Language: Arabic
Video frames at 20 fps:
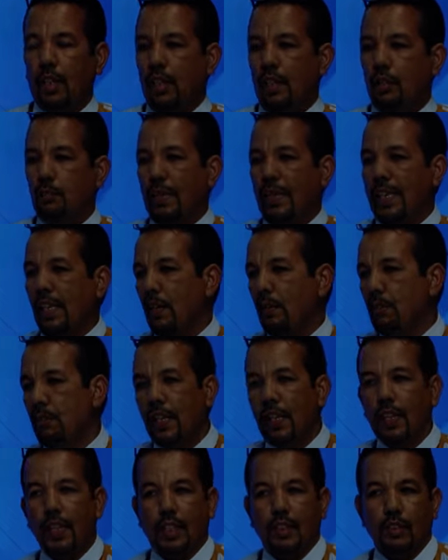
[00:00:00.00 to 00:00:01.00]
ما
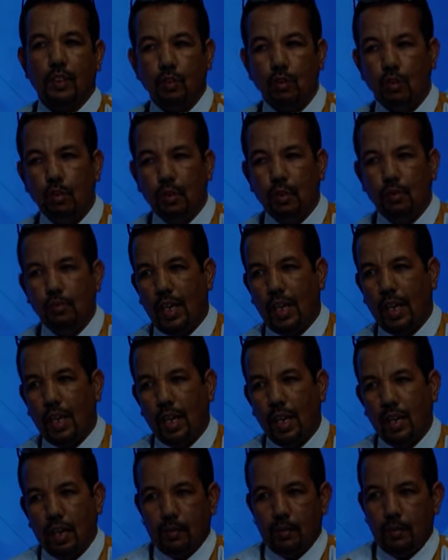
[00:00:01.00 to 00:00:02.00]
الذي نقصده
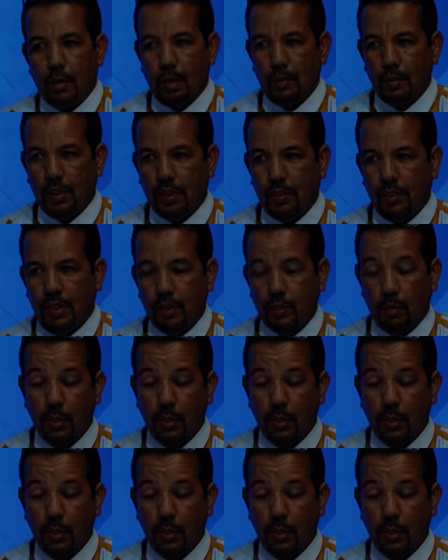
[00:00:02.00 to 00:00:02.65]
بالمقاربه الكفايات